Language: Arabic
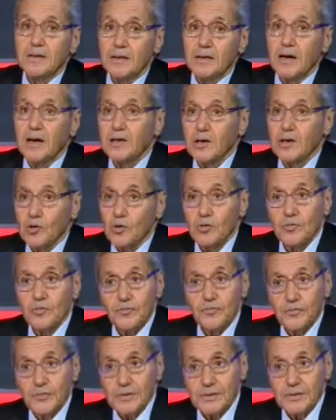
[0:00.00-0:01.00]
جرى آه،
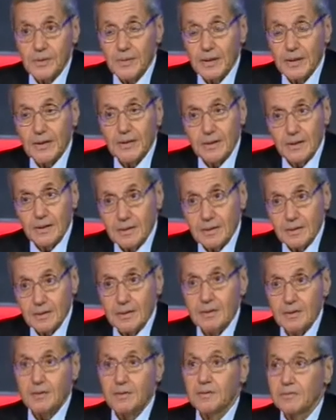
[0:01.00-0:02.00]
العرف زمان
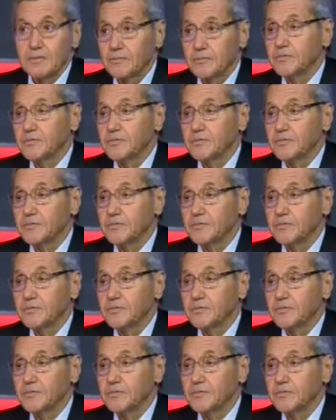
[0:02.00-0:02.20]
آه،